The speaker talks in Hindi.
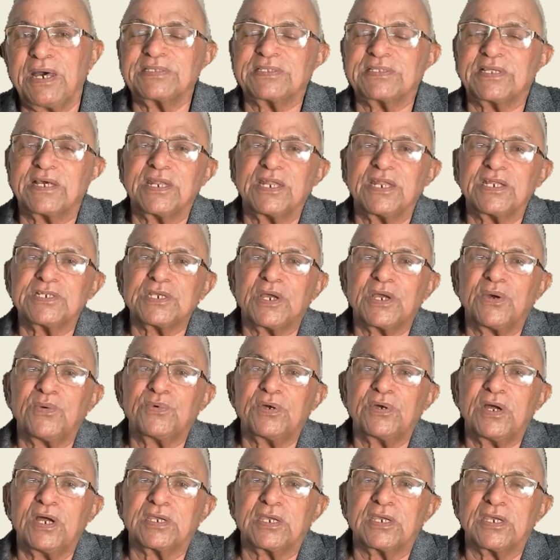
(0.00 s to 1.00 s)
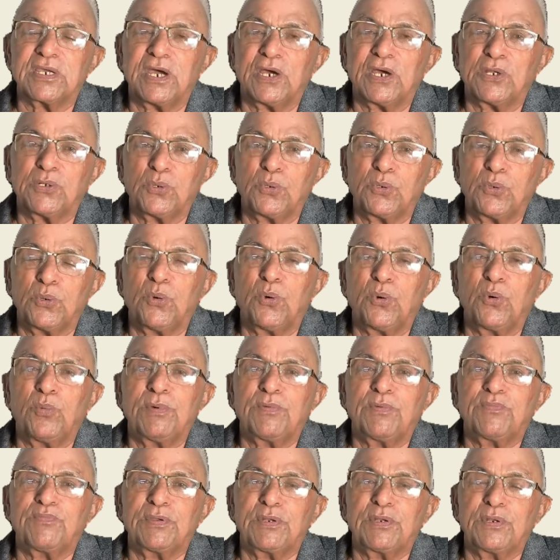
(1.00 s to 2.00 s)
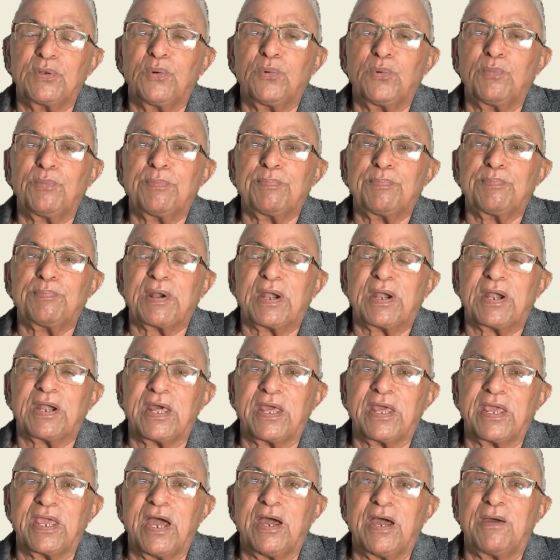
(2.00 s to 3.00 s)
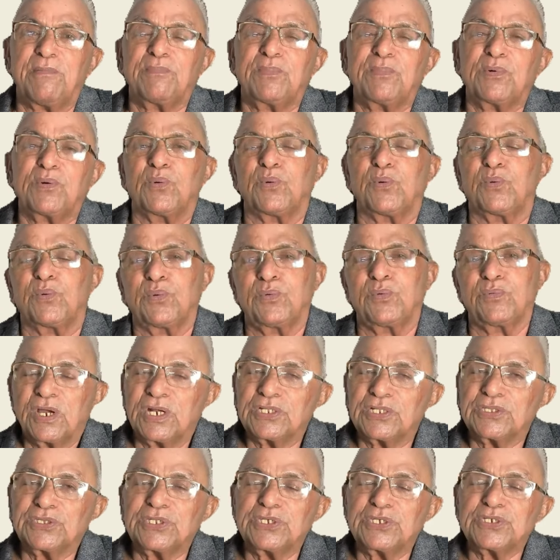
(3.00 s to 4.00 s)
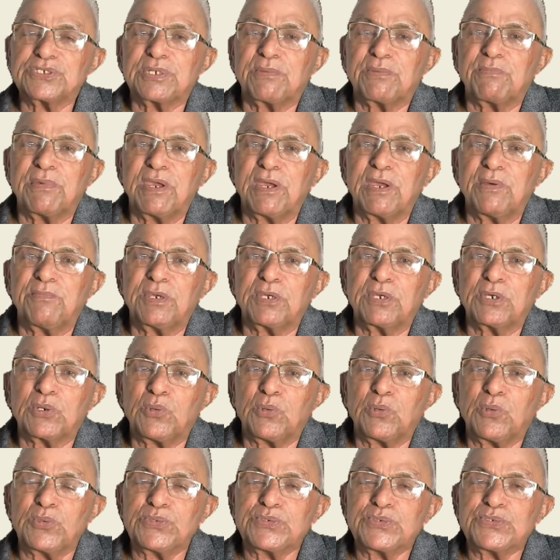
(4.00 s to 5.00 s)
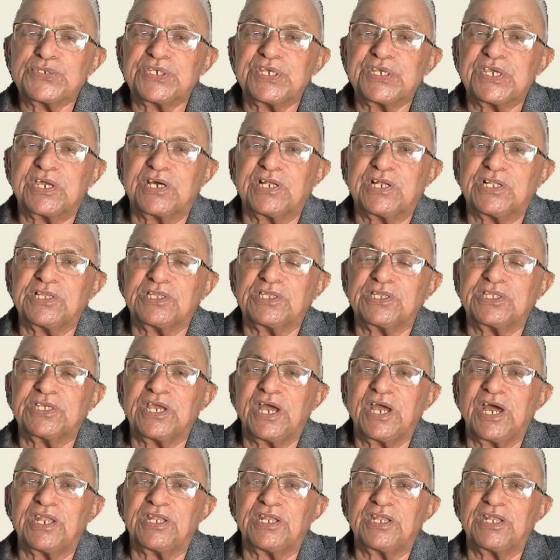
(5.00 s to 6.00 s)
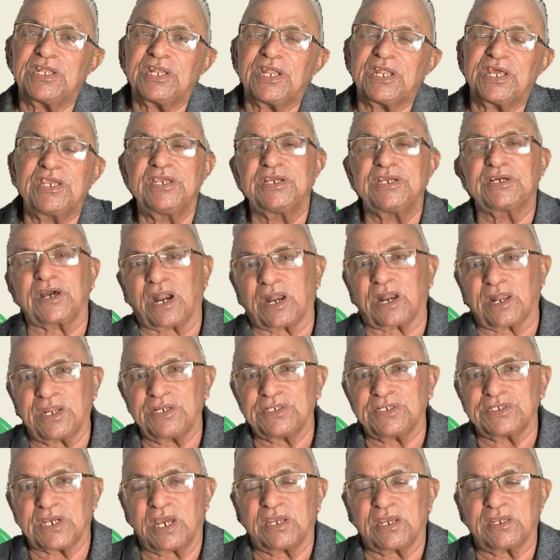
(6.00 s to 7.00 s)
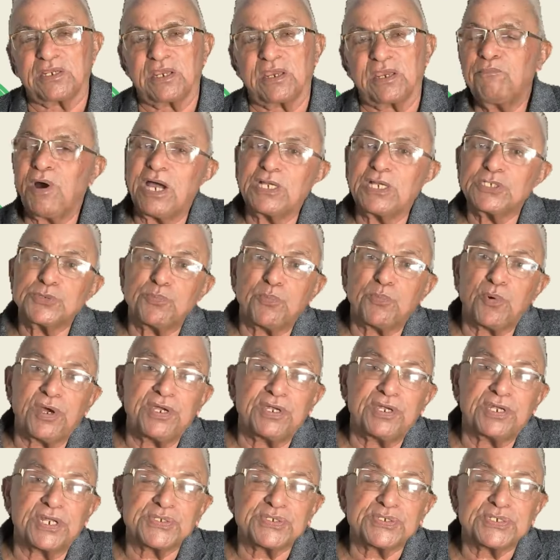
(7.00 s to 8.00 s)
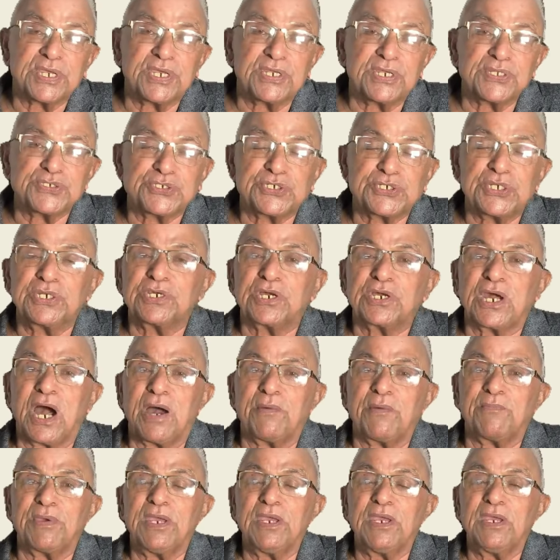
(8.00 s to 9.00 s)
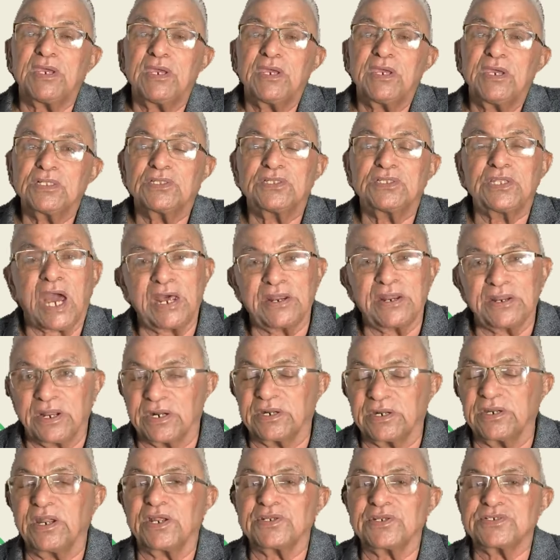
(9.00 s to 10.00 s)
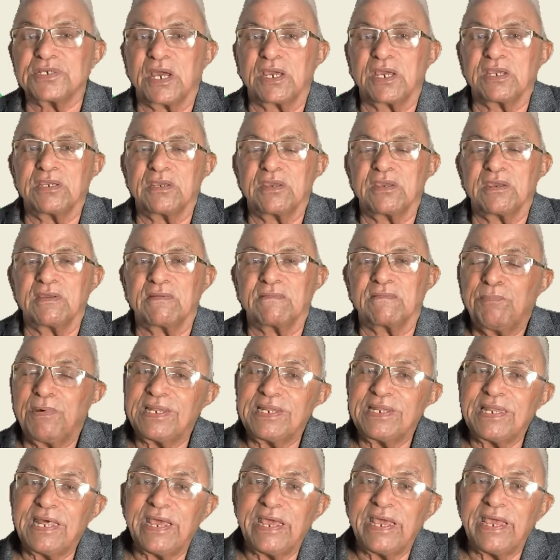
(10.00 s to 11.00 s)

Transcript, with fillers: बात करना चाहूंगा कि अनुलोम विलोम प्राणायाम को करते समय हमें कौन सी गलतियां नहीं करनी चाहिए पांच पॉइंट ऐसे हैं जिनका हमें ध्यान रखना चाहिए पहला